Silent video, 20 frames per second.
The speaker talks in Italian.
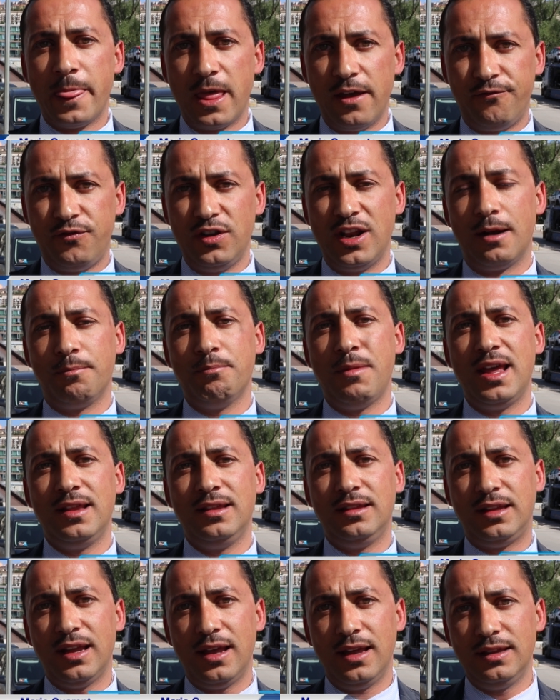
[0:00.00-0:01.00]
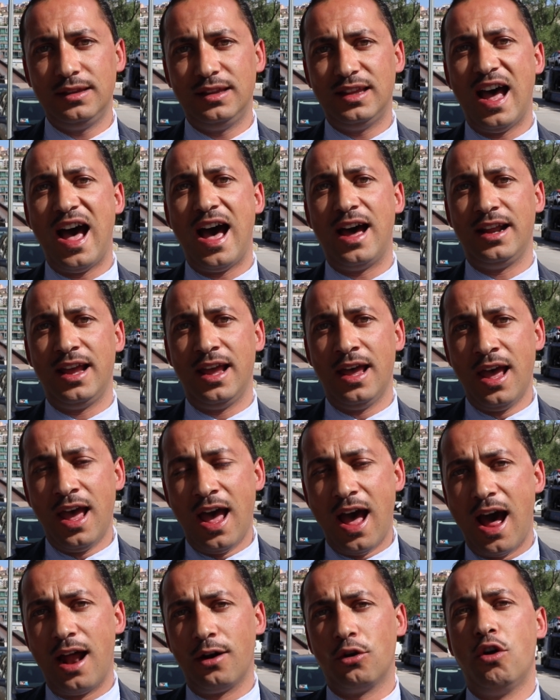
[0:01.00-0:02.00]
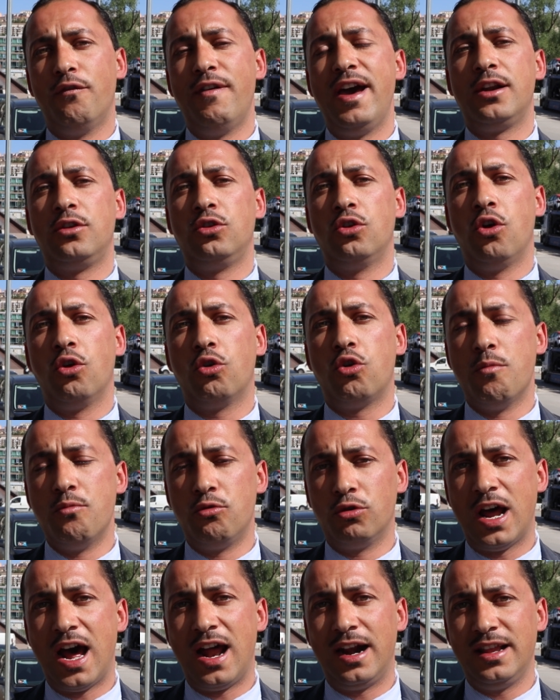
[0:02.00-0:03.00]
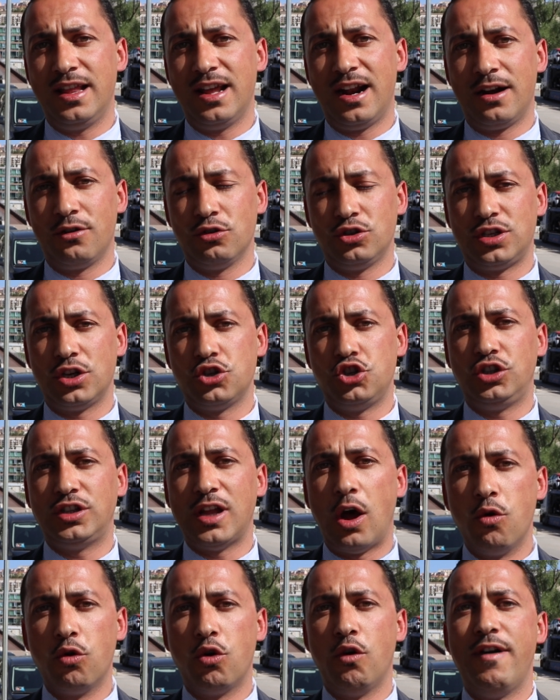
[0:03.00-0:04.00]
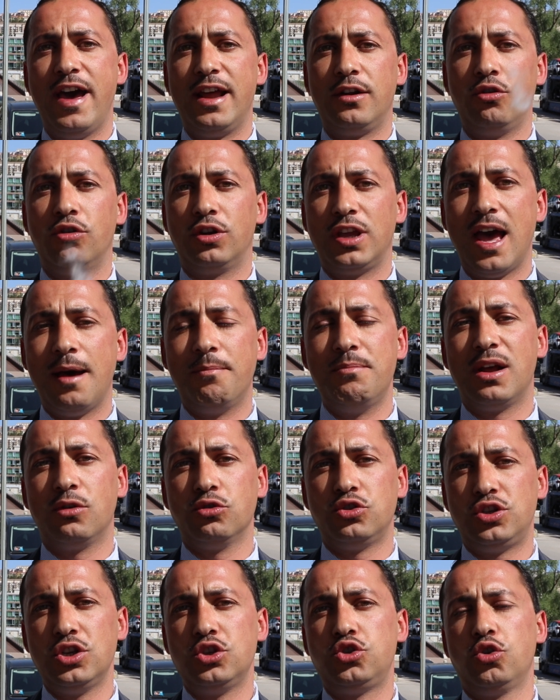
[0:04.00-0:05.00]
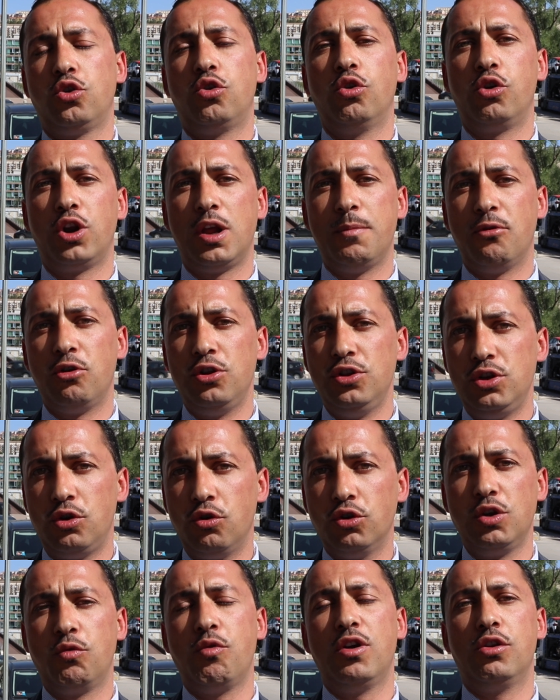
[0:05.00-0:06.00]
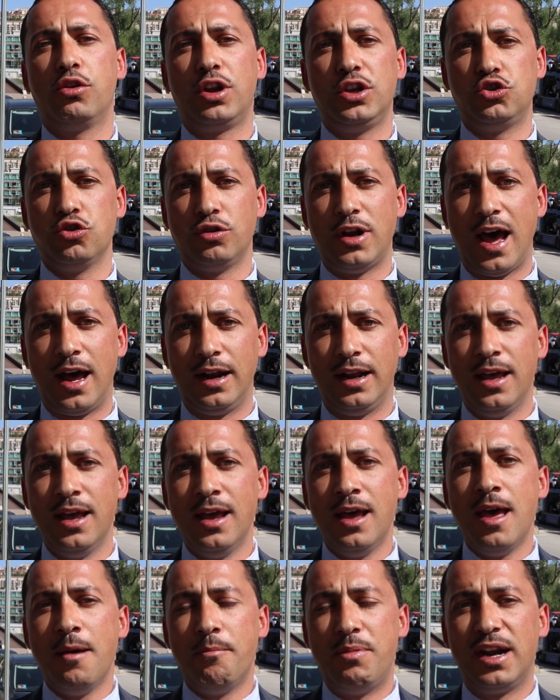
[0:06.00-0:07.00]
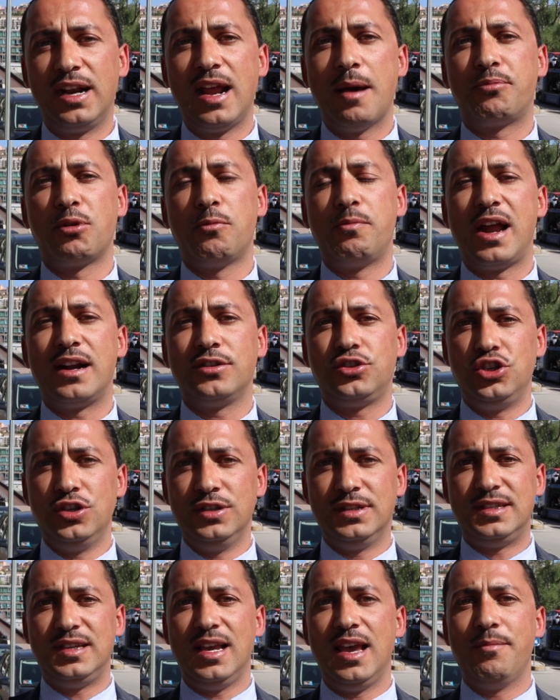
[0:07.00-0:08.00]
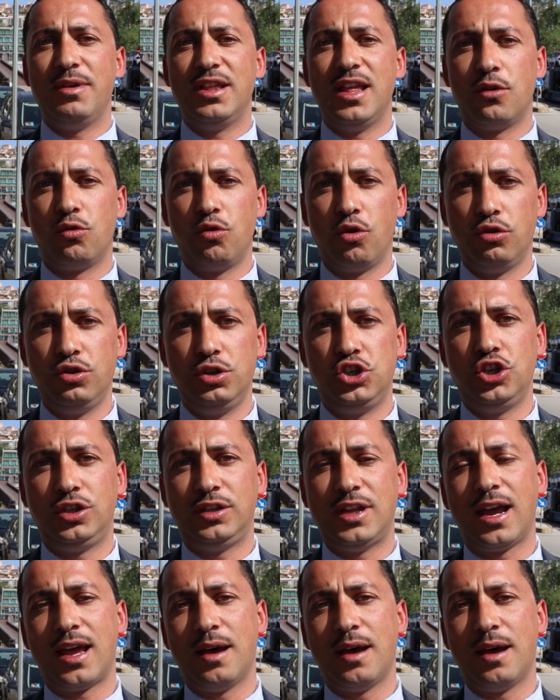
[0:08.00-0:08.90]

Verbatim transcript: e finalmente dare al governo comunale della nostra città un governo che abbia lo stesso colore politico di quello regionale per riappropriarci insieme del ruolo di città